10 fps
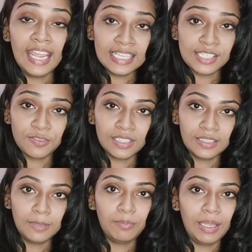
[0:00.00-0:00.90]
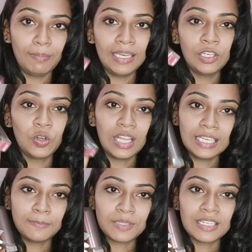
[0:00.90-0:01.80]
நெக்ஸ்ட் வந்து மேப்ளினோட
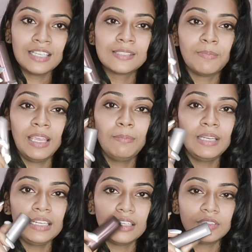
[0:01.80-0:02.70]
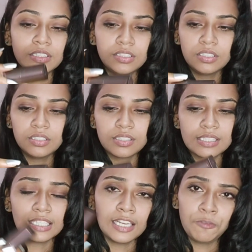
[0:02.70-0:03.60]
லிப்ஸ்டிக்ஸ் மேப்ளினில் வந்து
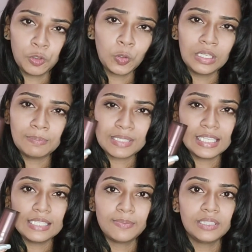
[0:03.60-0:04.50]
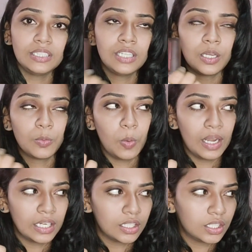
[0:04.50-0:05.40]
செட் ஆஃப் டூ லிப்ஸ்டிக்ஸ் வந்து நான் டூ
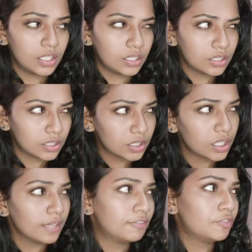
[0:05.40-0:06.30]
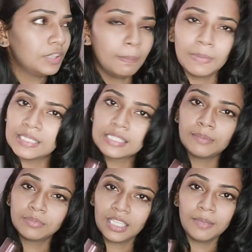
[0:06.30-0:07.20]
ஹண்ட்ரட் ஃபிஃப்டி ப்ளஸ்
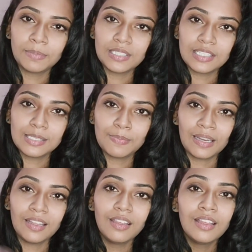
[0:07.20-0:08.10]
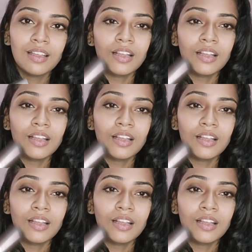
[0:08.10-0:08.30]
சம்திங் பர்ச்சேஸ் பண்ணேன்